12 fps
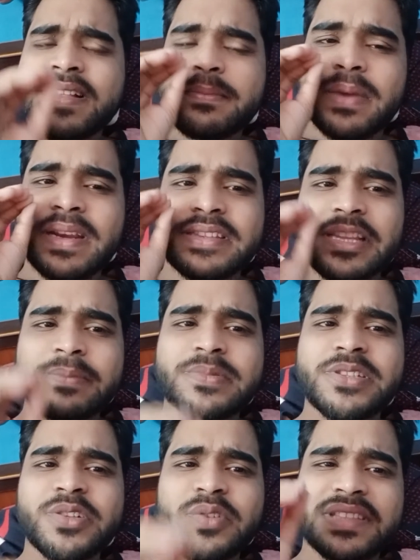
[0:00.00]
मेरे तरफ
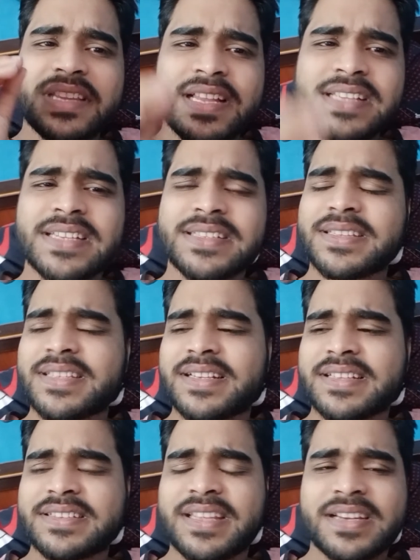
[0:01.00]
जियो इतना ज़्यादा
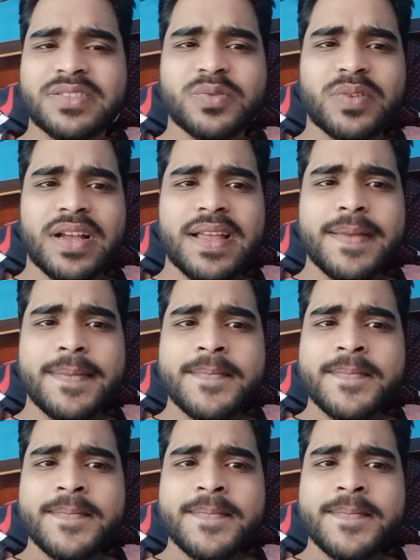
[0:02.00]
दिक्कत कर चुका है